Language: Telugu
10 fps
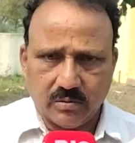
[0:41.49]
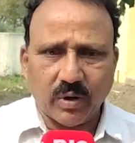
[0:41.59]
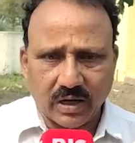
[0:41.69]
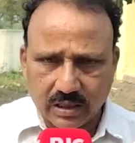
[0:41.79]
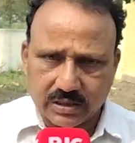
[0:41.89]

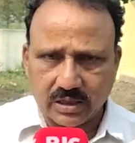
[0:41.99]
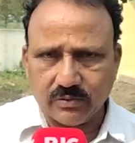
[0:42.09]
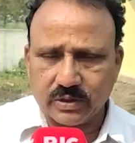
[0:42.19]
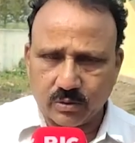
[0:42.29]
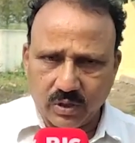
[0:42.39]
మళ్ళీ సెకండ్
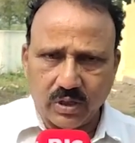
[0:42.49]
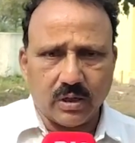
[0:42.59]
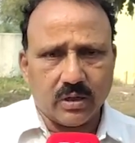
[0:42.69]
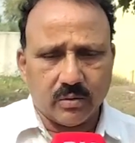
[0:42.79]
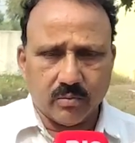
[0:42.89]
విడత కూడా
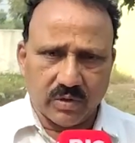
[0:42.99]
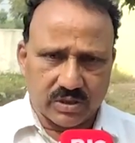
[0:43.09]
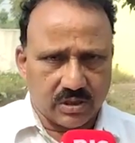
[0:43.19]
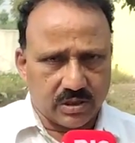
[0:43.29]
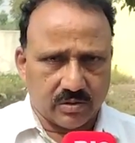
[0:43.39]

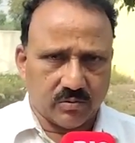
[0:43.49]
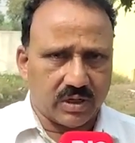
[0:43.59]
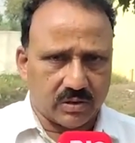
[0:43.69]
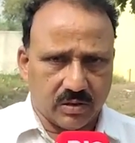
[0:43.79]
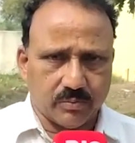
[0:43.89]
మంచిగా ఇస్తాం
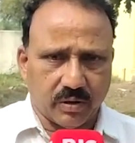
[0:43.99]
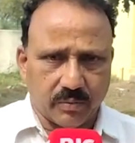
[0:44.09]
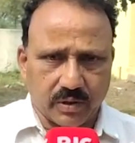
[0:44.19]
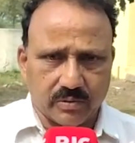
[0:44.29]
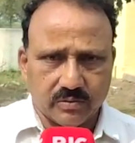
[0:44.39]
వాటర్ ఏం
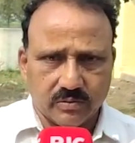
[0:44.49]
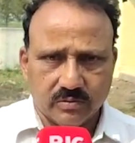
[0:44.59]
ప్రాబ్లం లేదు